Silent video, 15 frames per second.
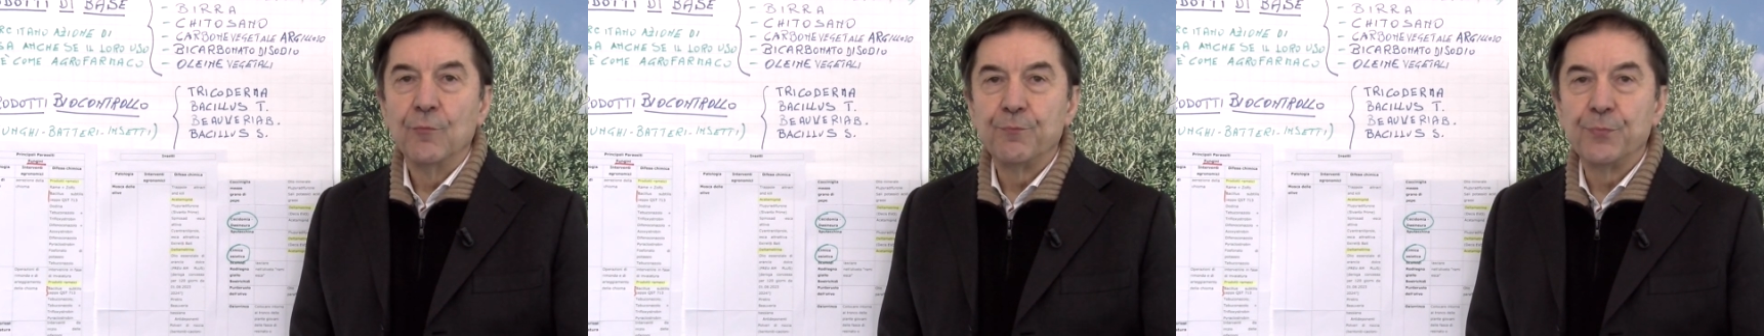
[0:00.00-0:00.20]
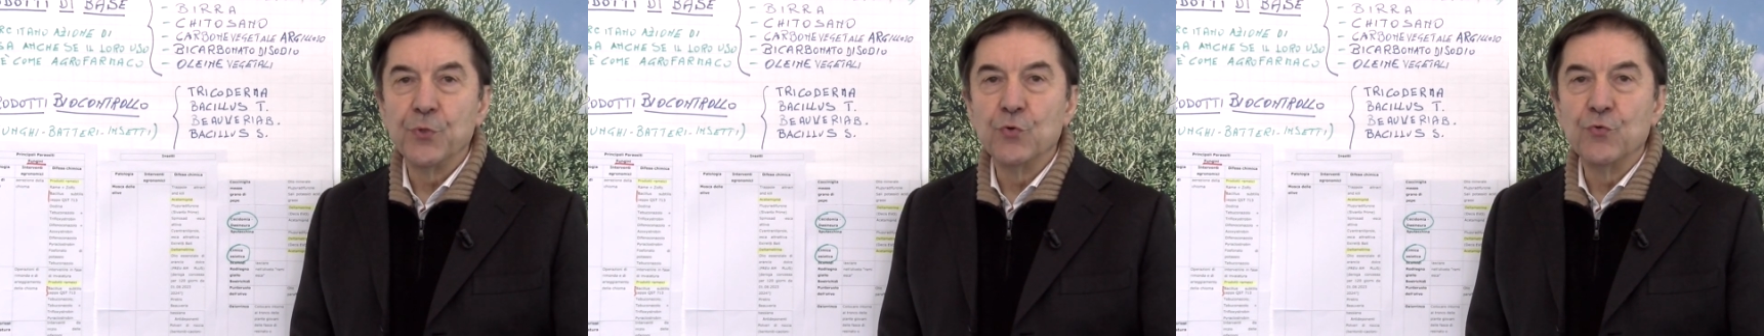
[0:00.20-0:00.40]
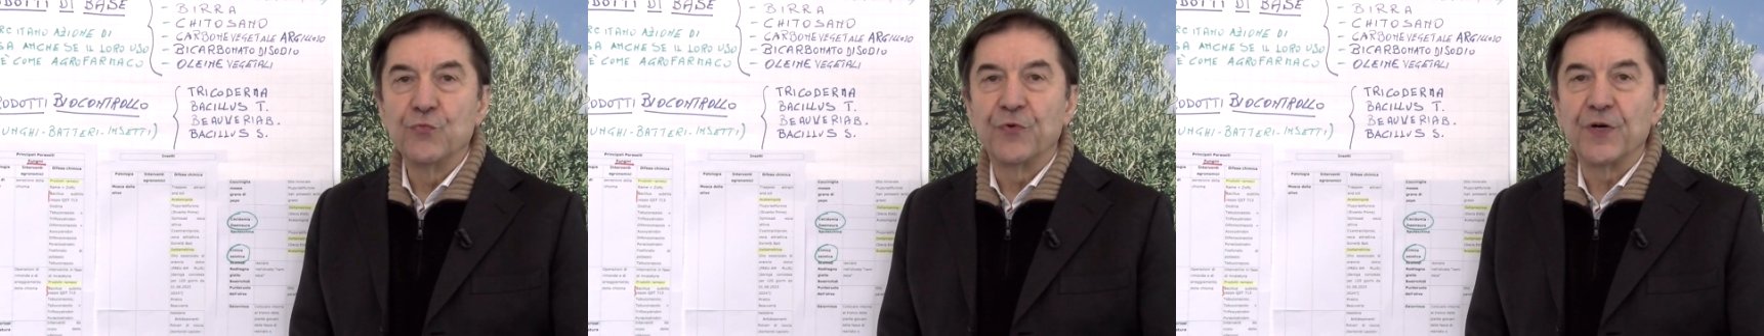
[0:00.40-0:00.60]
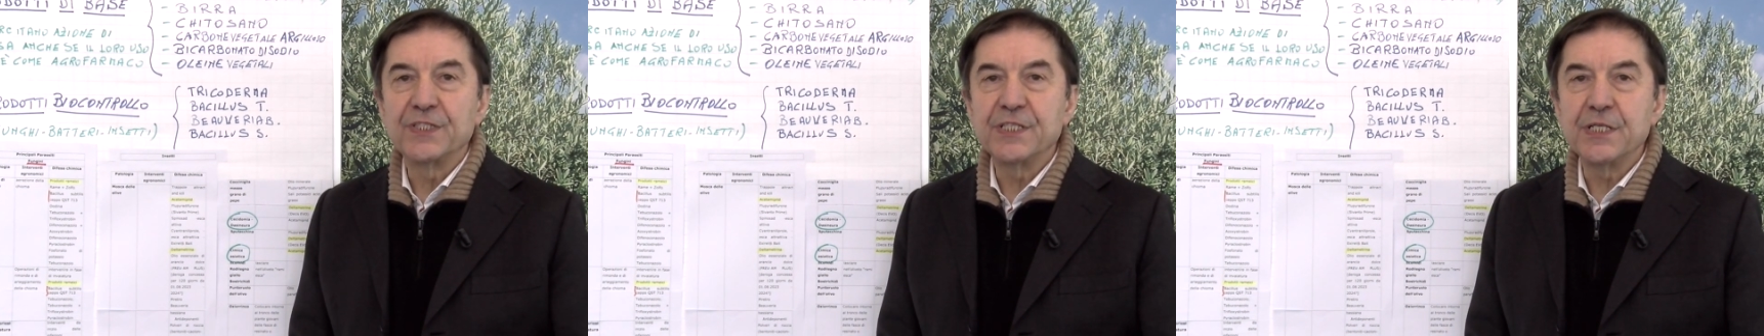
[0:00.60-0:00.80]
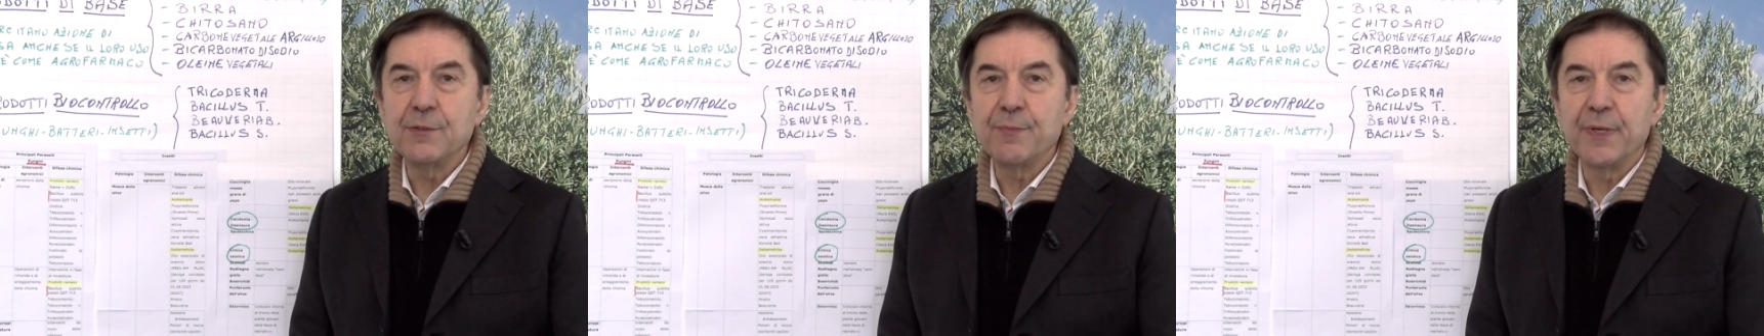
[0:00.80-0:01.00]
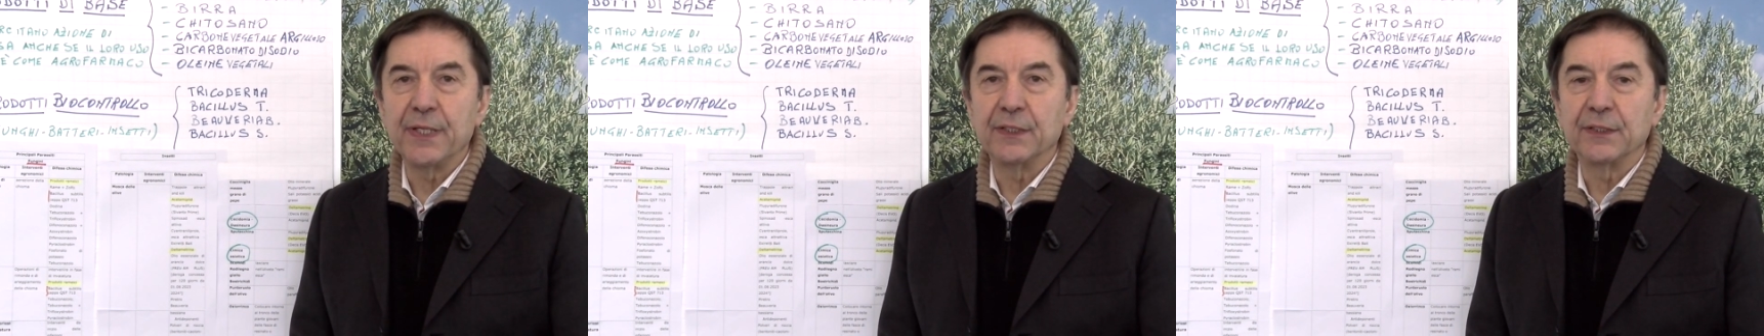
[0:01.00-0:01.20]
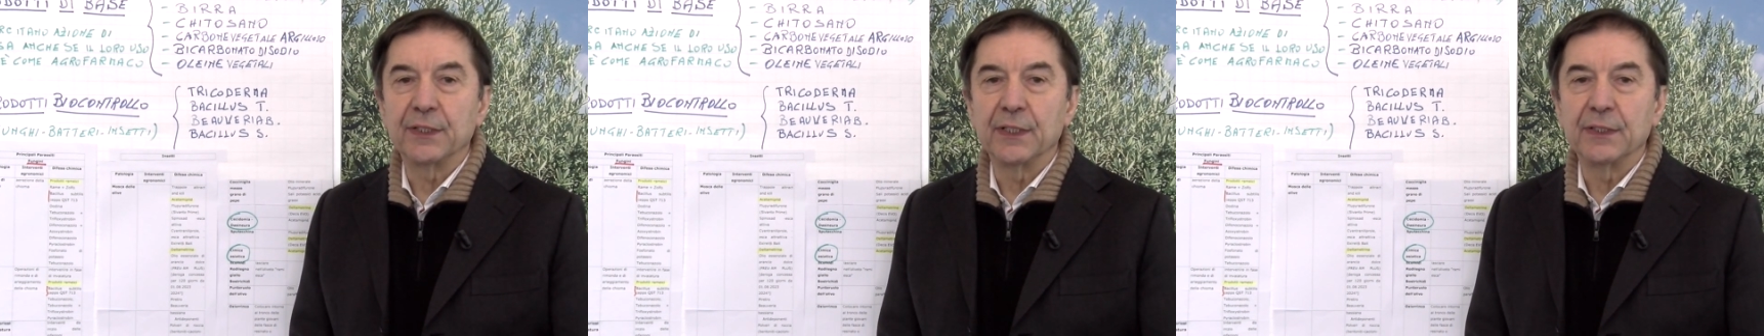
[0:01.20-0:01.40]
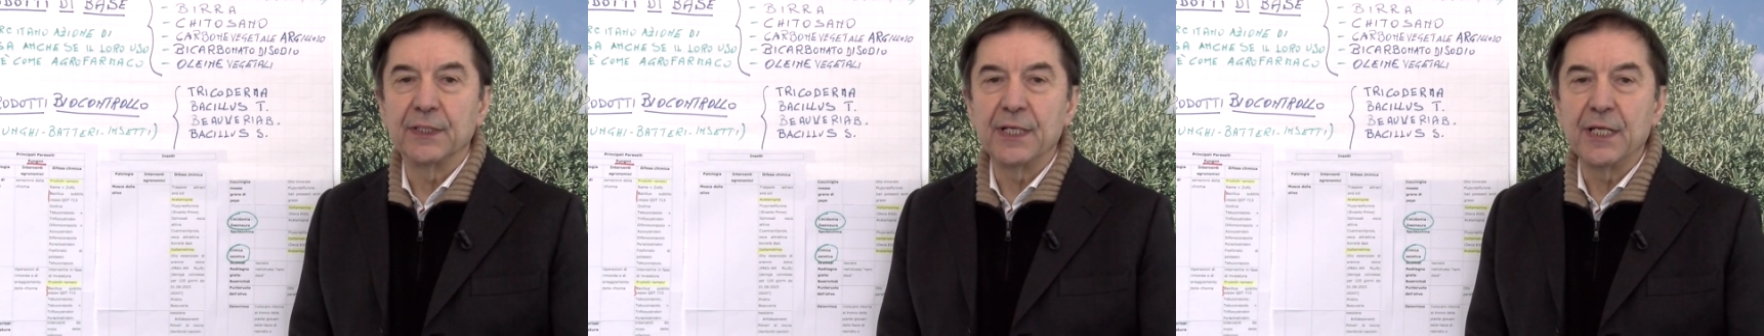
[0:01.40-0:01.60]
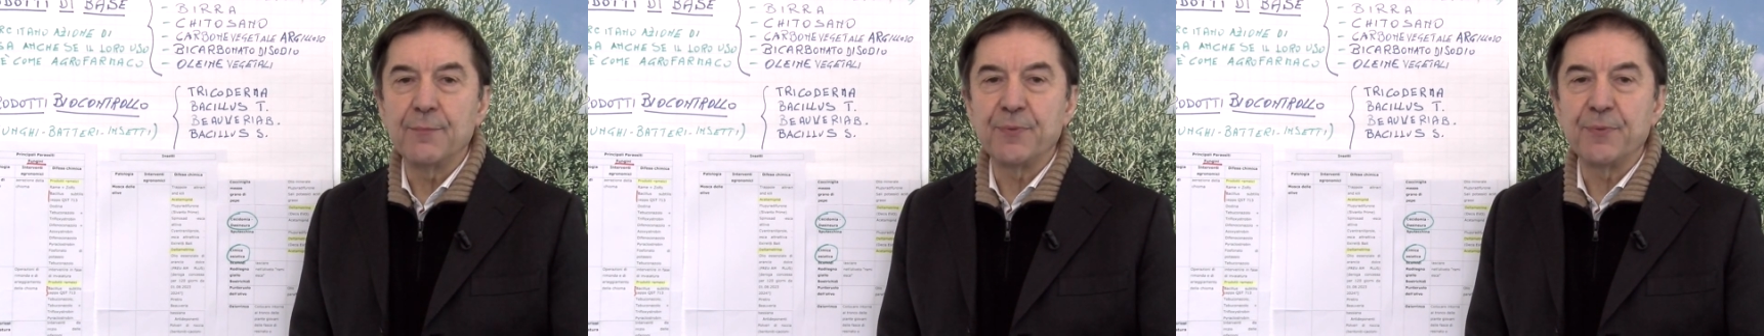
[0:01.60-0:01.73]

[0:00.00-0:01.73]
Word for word: più facilmente delle